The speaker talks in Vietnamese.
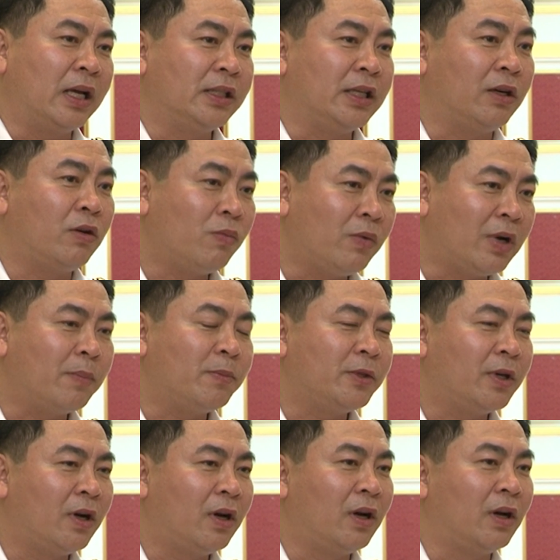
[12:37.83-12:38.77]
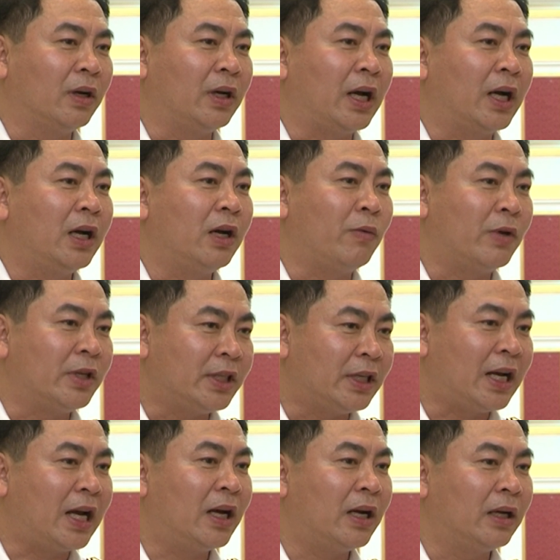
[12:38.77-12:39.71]
sẽ cung cấp cho các cơ quan chức
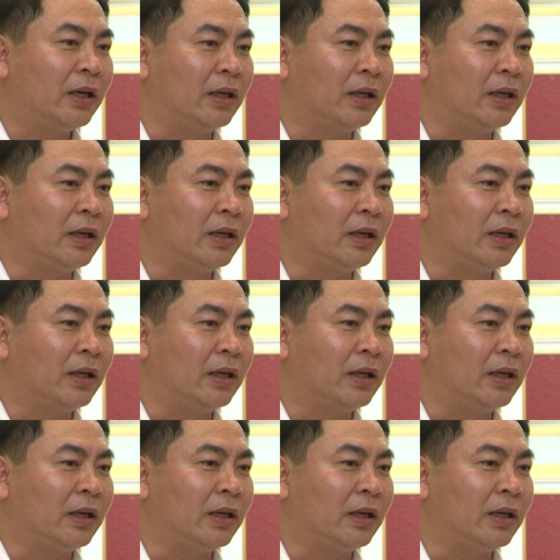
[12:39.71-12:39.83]
năng